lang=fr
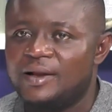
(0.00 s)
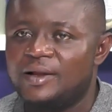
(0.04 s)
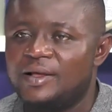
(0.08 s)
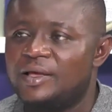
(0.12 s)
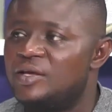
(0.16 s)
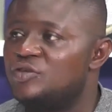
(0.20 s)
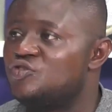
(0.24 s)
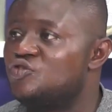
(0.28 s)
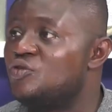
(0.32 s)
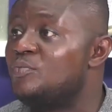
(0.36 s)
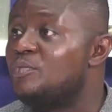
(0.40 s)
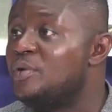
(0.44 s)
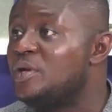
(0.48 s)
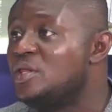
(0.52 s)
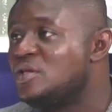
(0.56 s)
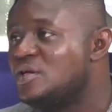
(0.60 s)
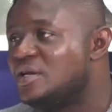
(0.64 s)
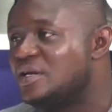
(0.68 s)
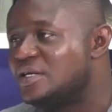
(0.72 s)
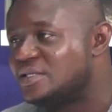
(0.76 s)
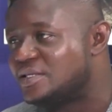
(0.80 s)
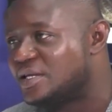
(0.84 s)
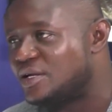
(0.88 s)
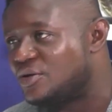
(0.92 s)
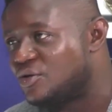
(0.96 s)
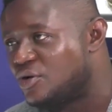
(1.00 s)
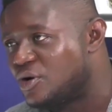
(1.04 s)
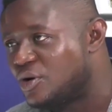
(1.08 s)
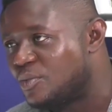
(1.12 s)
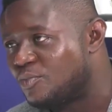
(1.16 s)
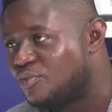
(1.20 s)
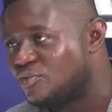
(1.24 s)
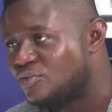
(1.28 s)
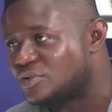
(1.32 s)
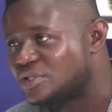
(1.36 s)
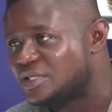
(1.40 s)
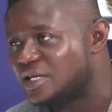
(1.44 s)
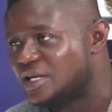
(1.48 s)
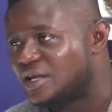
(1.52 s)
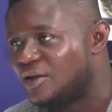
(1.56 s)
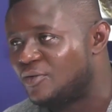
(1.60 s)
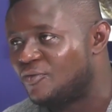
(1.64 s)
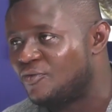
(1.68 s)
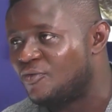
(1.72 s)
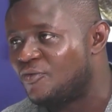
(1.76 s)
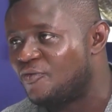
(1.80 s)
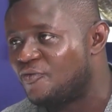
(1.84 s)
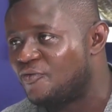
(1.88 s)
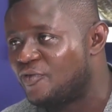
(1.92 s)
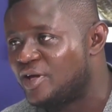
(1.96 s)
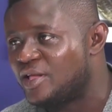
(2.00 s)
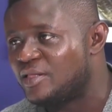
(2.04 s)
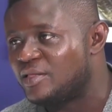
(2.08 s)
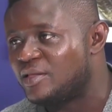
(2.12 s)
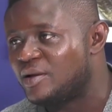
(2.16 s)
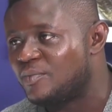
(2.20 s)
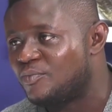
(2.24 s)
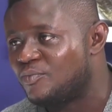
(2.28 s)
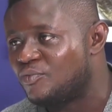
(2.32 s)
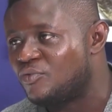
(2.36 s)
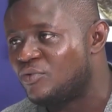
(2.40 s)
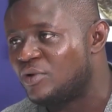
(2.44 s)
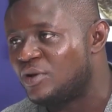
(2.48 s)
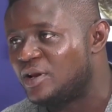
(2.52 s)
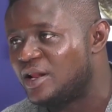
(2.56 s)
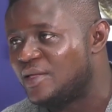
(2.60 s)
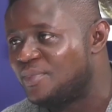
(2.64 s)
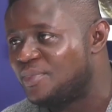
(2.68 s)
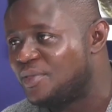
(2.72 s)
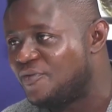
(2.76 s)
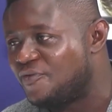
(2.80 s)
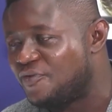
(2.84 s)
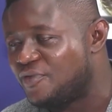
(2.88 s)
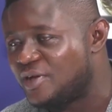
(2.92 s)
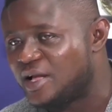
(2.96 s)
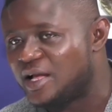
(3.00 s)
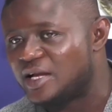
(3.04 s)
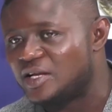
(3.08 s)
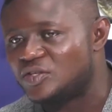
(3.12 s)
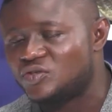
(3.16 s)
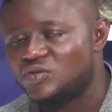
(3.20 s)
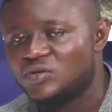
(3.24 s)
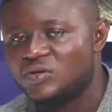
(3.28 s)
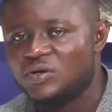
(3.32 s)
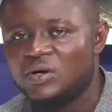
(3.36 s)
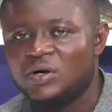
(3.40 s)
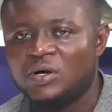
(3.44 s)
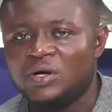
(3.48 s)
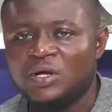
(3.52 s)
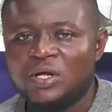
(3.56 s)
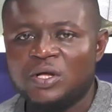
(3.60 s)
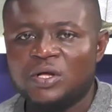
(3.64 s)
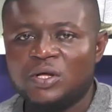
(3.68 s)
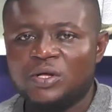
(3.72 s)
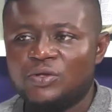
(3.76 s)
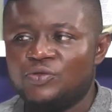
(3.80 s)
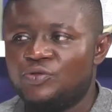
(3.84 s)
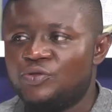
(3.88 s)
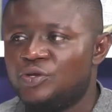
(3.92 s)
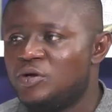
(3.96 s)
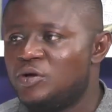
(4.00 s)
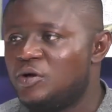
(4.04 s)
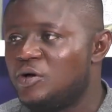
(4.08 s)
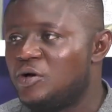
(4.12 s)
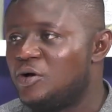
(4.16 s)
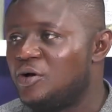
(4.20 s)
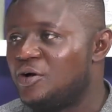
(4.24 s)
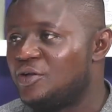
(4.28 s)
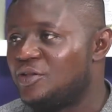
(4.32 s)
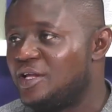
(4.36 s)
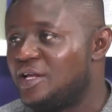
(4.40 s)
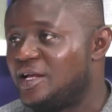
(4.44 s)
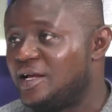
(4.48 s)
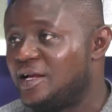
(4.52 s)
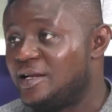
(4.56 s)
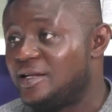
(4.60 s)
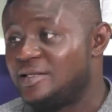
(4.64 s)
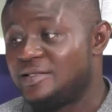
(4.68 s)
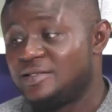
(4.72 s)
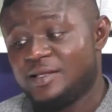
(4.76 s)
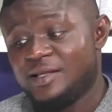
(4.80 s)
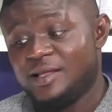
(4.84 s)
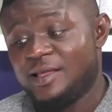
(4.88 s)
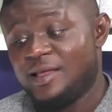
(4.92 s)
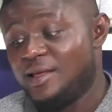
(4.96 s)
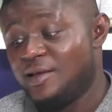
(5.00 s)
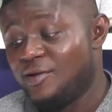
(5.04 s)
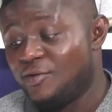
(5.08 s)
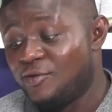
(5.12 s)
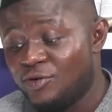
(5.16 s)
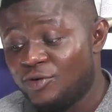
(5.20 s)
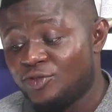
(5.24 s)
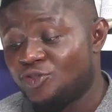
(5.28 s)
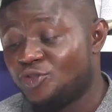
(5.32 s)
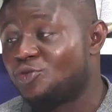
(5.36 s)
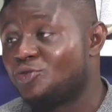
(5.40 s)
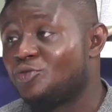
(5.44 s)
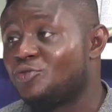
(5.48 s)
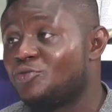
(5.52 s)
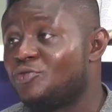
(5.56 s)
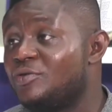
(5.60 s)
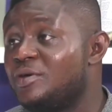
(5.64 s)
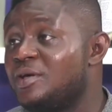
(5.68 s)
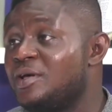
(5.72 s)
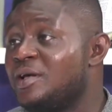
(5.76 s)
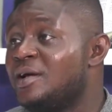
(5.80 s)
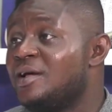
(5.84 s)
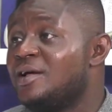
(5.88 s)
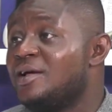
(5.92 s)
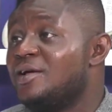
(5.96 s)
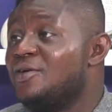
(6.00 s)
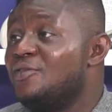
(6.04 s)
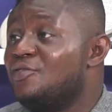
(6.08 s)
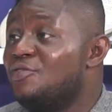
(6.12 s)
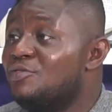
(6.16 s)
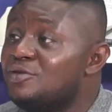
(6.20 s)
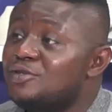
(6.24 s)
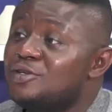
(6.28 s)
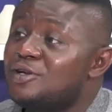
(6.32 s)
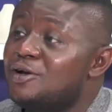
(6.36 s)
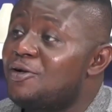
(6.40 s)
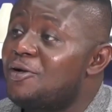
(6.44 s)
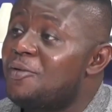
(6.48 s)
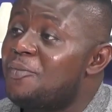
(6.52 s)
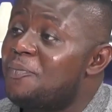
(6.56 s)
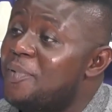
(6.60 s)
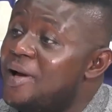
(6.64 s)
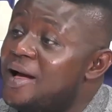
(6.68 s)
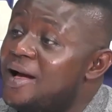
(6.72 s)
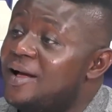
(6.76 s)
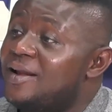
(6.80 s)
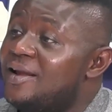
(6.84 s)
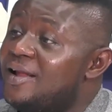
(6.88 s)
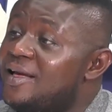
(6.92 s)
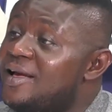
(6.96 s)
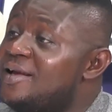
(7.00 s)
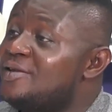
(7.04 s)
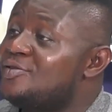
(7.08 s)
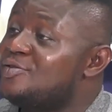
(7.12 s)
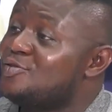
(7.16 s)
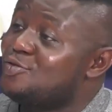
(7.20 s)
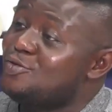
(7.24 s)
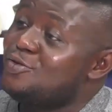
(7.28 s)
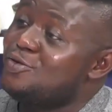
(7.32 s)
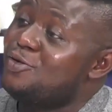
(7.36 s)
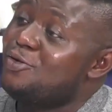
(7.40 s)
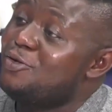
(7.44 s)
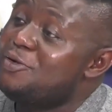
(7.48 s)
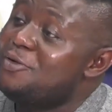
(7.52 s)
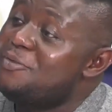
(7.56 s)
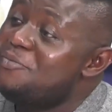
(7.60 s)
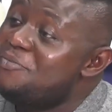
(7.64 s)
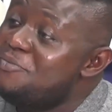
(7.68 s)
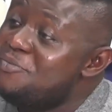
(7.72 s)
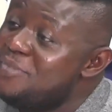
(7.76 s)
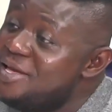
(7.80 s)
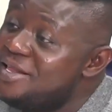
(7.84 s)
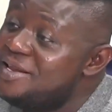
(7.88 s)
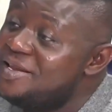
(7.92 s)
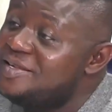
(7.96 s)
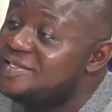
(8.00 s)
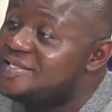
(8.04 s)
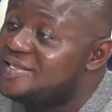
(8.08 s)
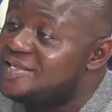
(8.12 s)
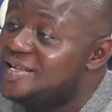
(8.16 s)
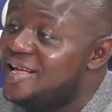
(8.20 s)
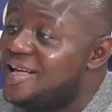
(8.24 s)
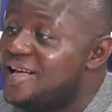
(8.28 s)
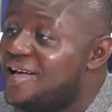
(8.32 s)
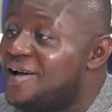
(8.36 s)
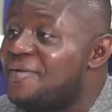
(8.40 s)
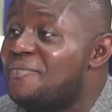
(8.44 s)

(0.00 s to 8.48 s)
Et je bénis le Seigneur pour ce que vous faites pour l'édification du corps de Christ. Et aujourd'hui, nous allons parler sur le ministère.